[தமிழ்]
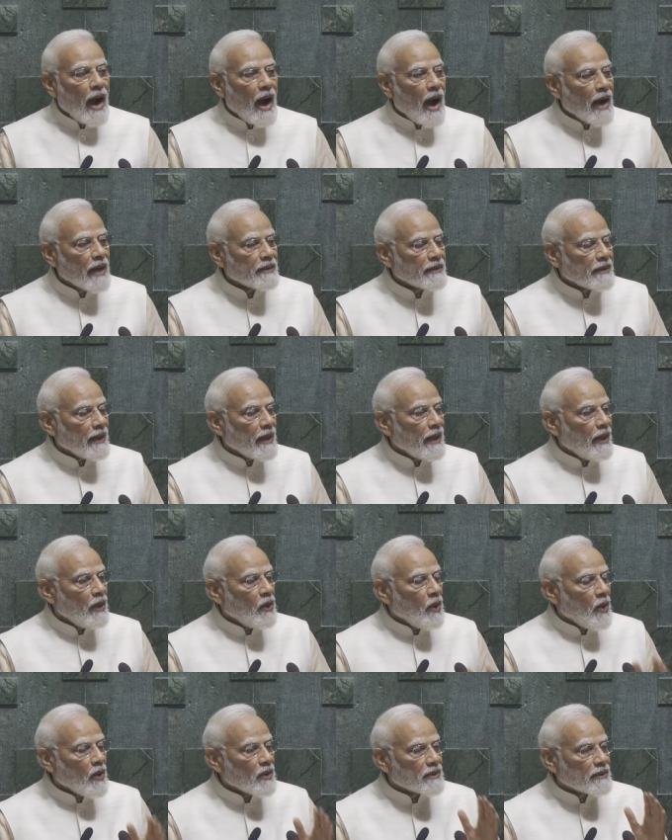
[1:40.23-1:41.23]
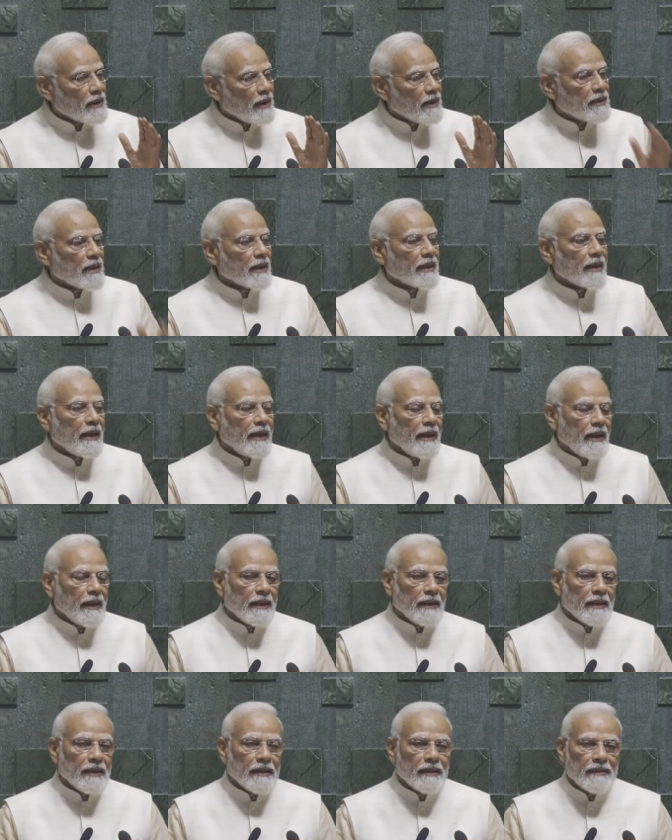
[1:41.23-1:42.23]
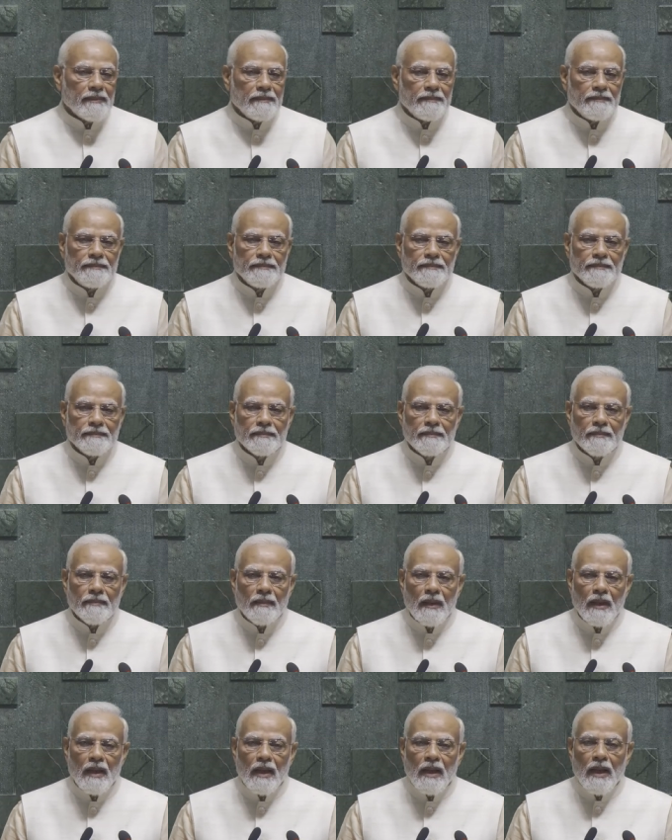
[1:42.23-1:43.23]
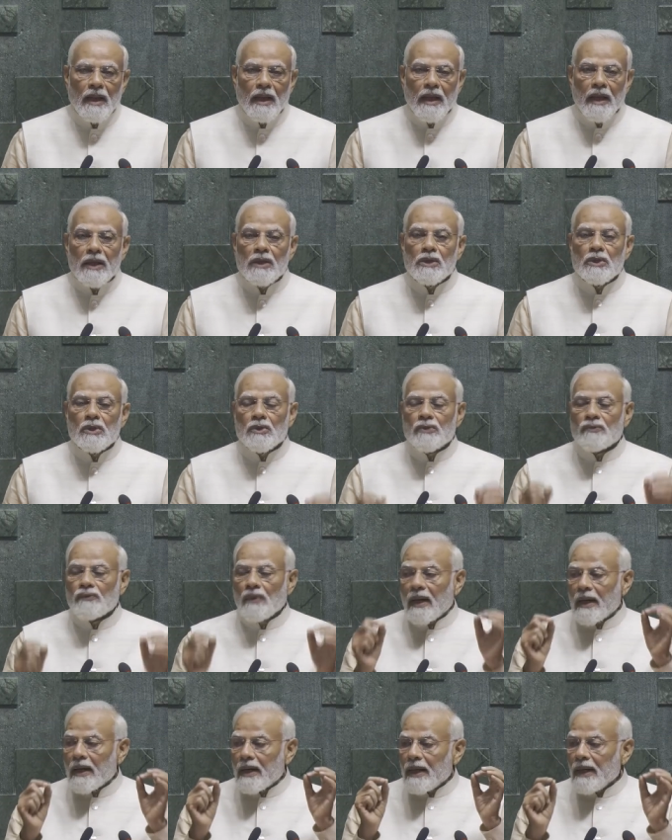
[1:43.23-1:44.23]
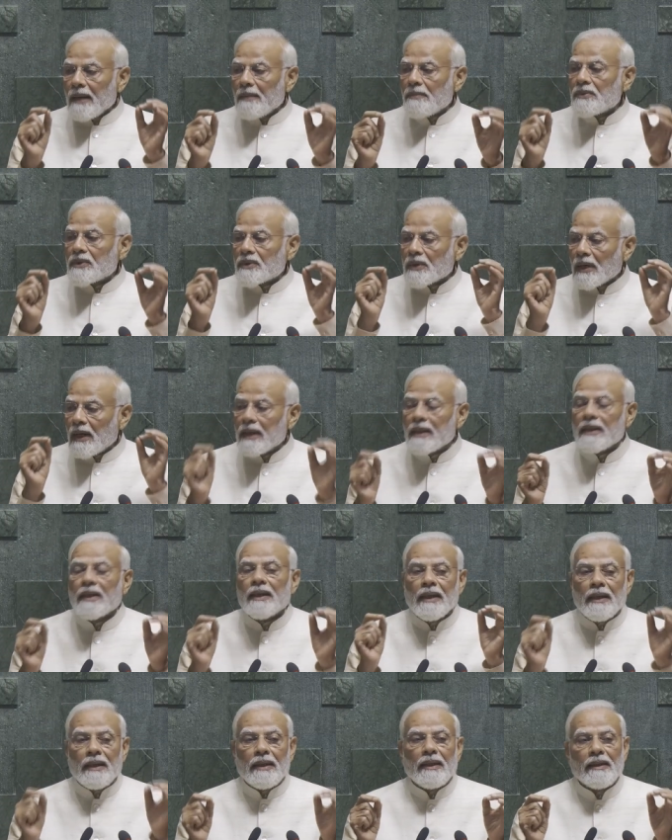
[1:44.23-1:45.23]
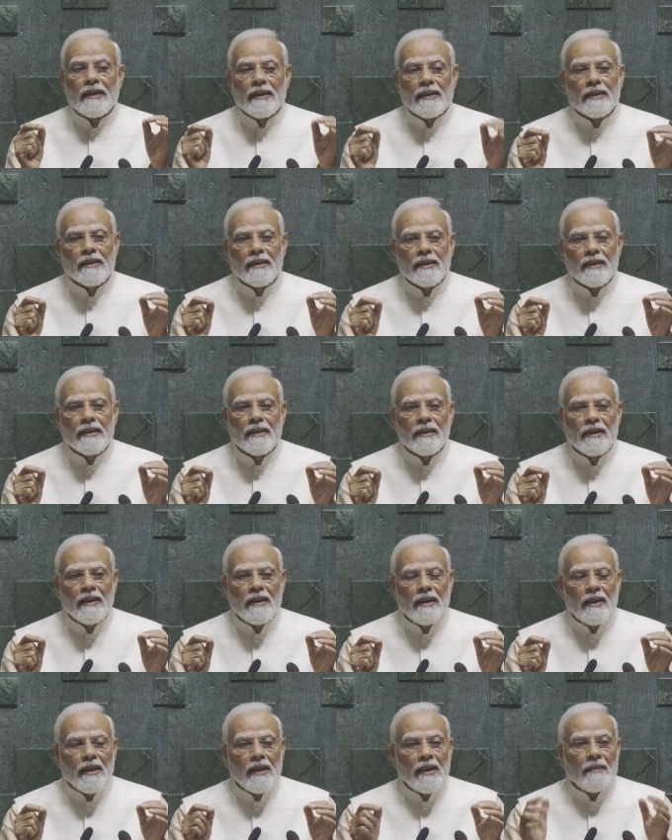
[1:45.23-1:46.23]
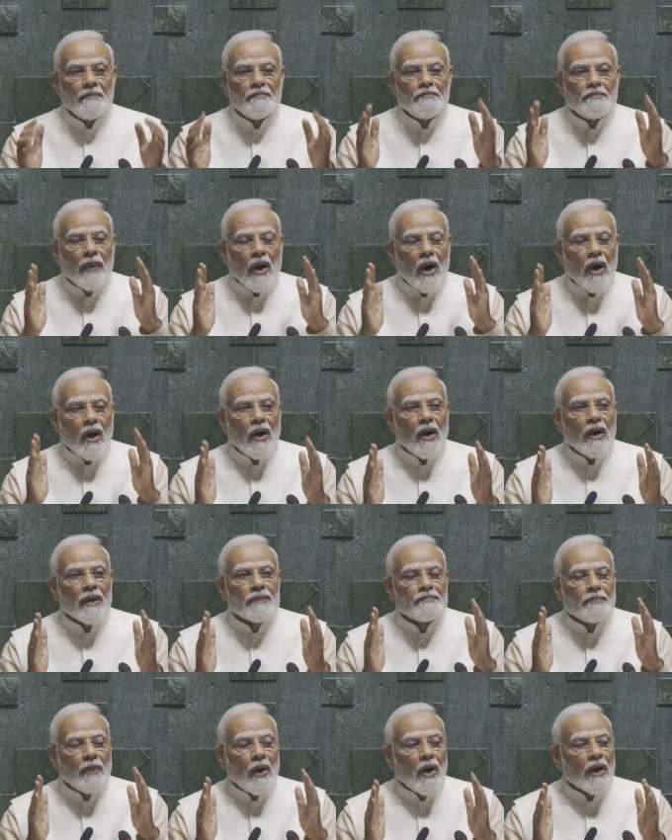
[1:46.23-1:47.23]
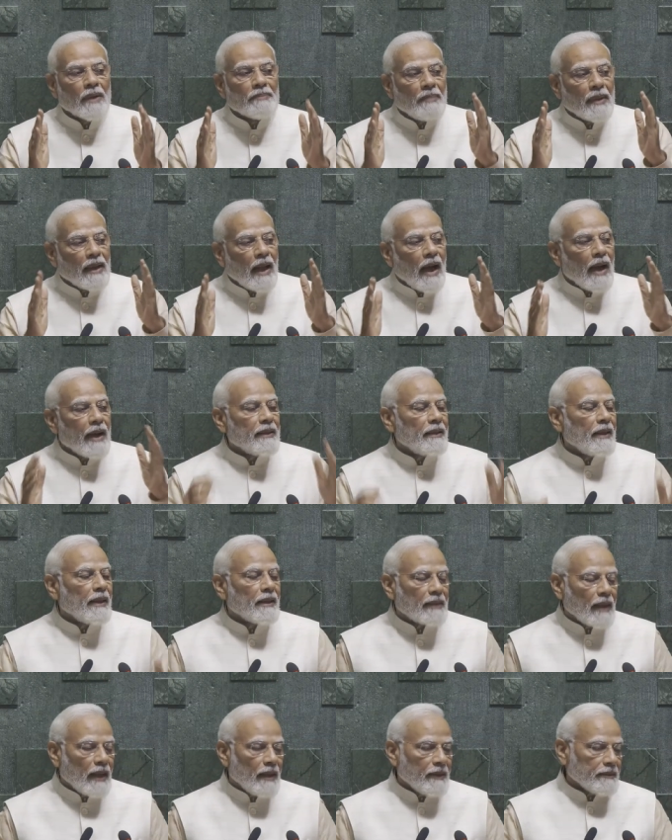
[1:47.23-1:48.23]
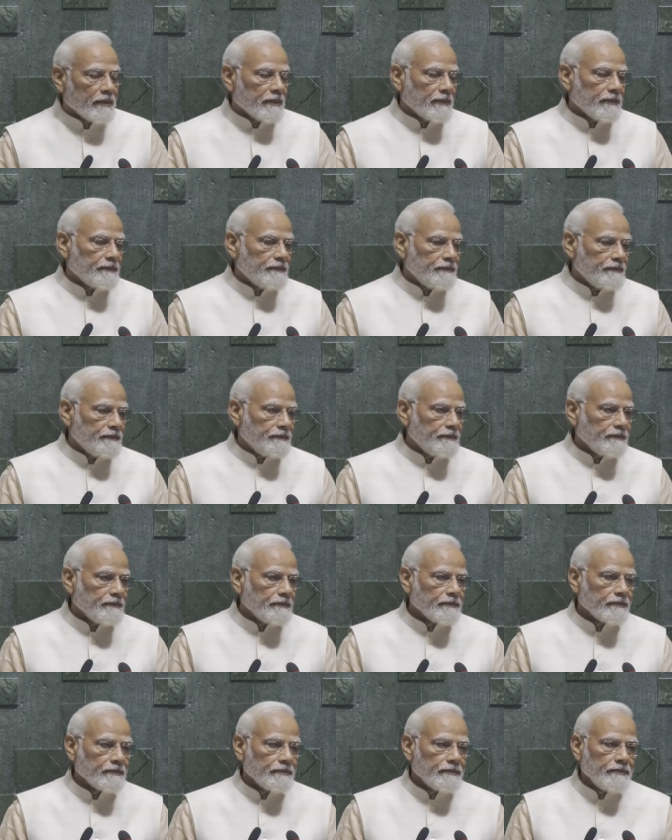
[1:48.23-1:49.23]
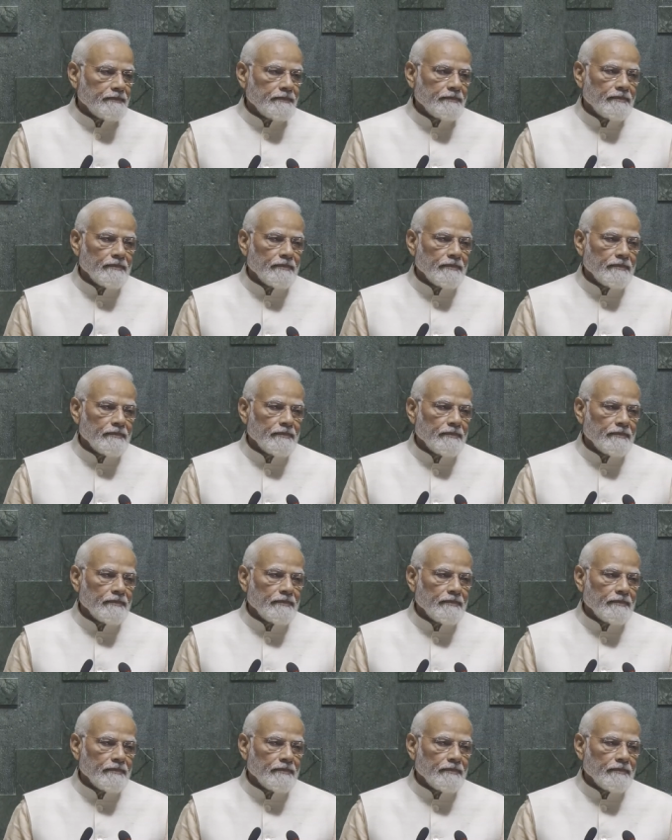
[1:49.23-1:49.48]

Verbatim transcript: பாரத நாட்டு ஜனநாயகத்தினுடைய இந்த பொன்னான வேளையை ஒட்டி பல பல நல்வாழ்த்துக்களை தெரிவித்துக் கொள்கிறேன்